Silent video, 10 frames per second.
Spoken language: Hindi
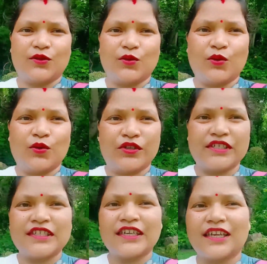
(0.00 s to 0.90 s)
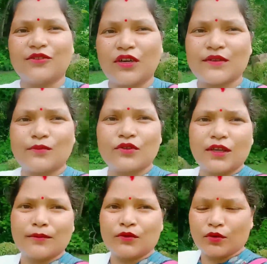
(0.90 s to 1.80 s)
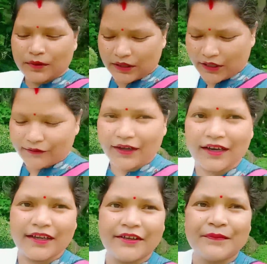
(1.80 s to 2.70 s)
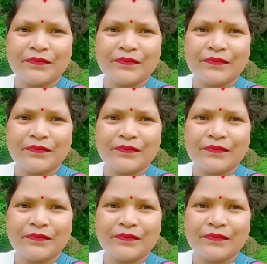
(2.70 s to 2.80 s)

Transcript: तो इसी के लिए थोड़ा बहुत आप लोगों को बताने वाले हैं